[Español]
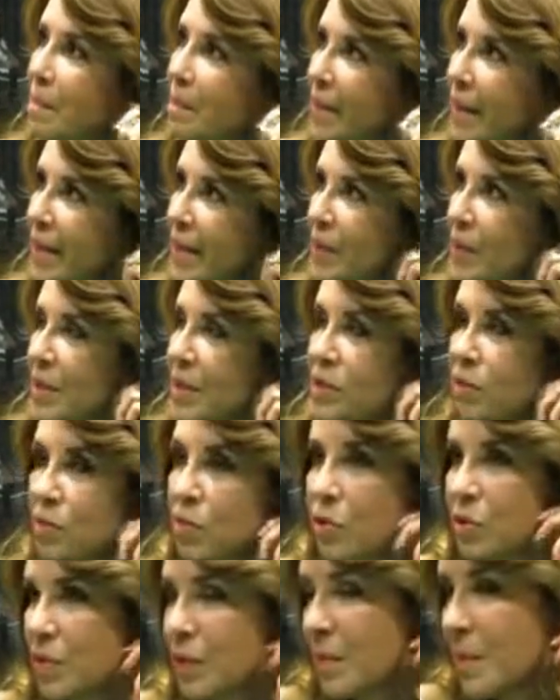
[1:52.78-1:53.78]
Pero
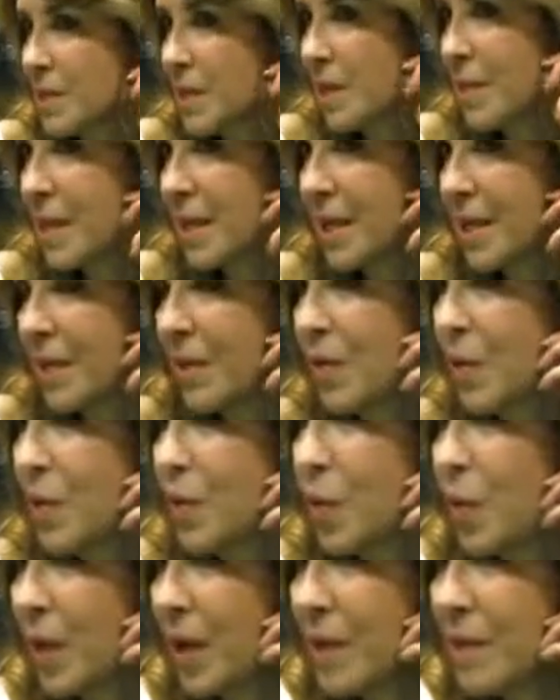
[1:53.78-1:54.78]
estos dos temas habían quedado
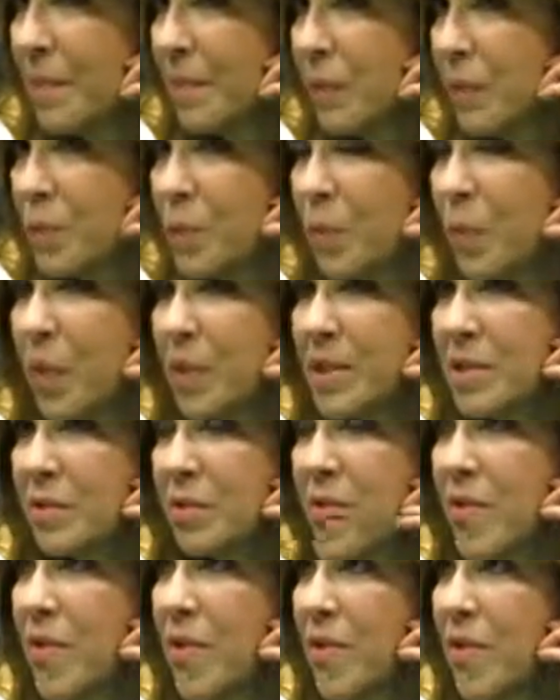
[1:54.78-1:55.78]
como ahí
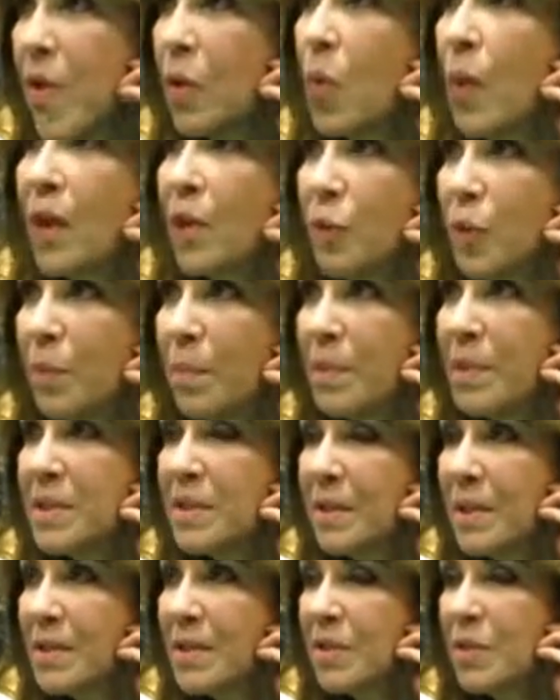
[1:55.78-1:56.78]
pospuestos. Y cuando
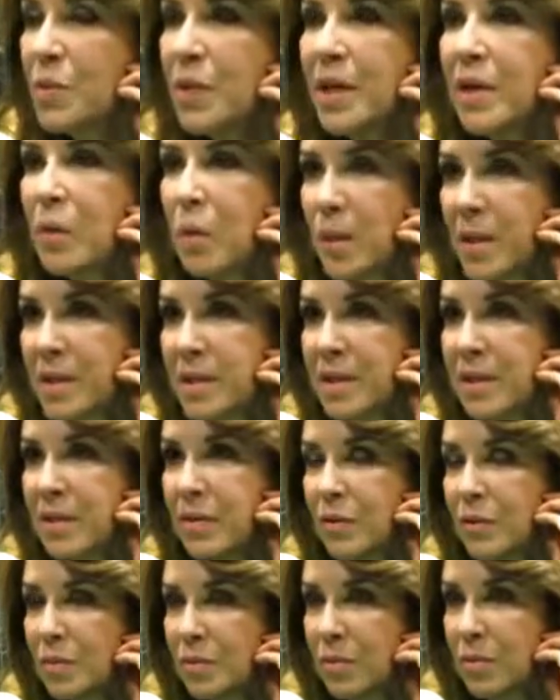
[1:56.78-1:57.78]
empecé a hacer una encuesta
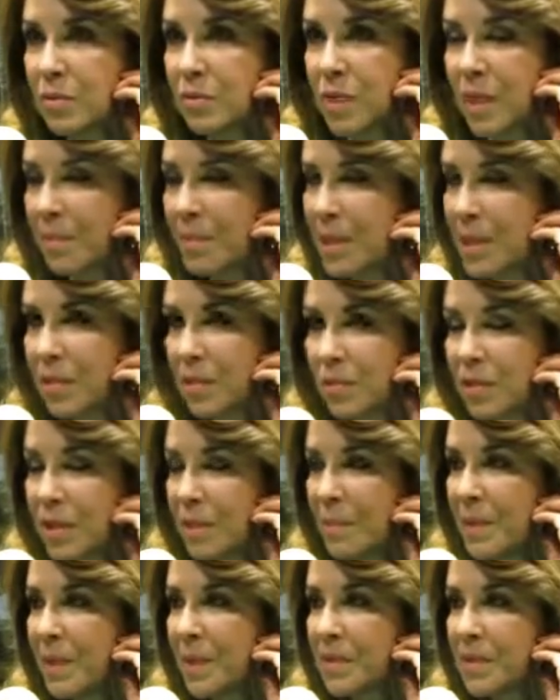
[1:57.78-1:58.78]
con los amigos y
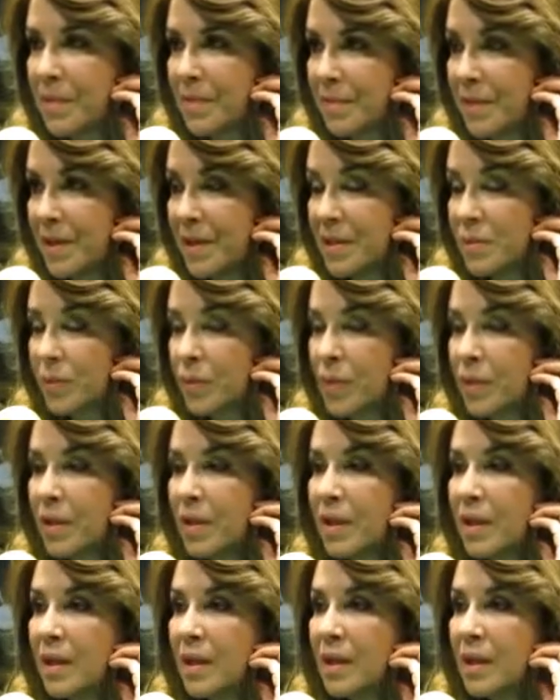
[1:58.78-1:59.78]
amigas de Facebook,
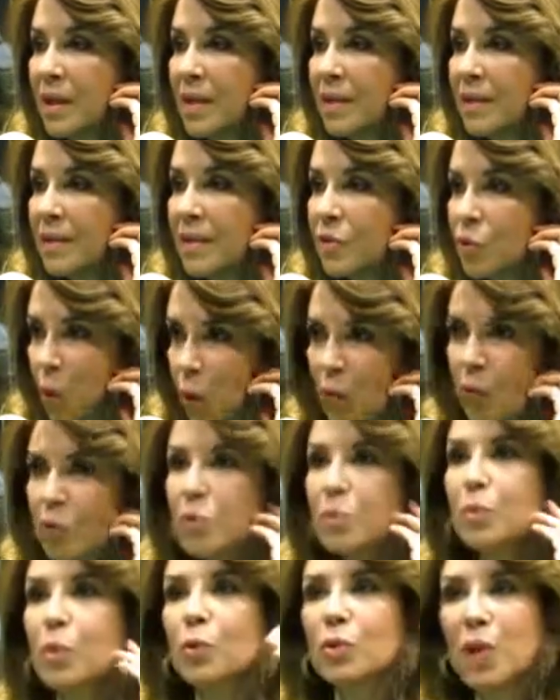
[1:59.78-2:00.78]

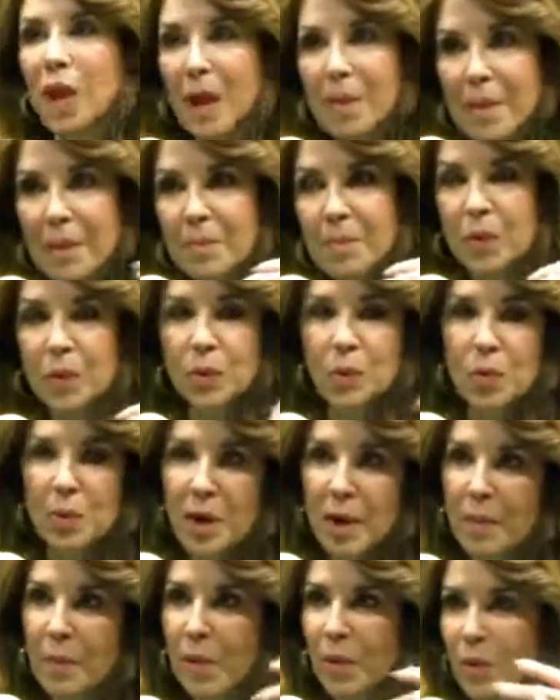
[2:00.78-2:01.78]
todos votaban por
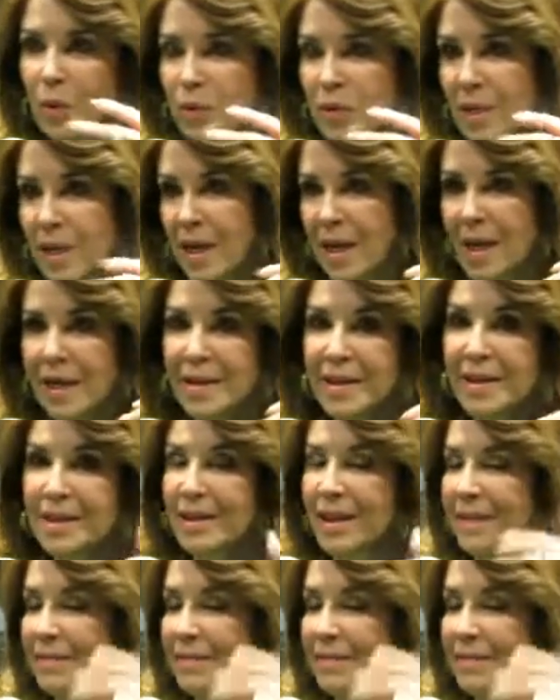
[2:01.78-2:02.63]
una, por otra. Alguien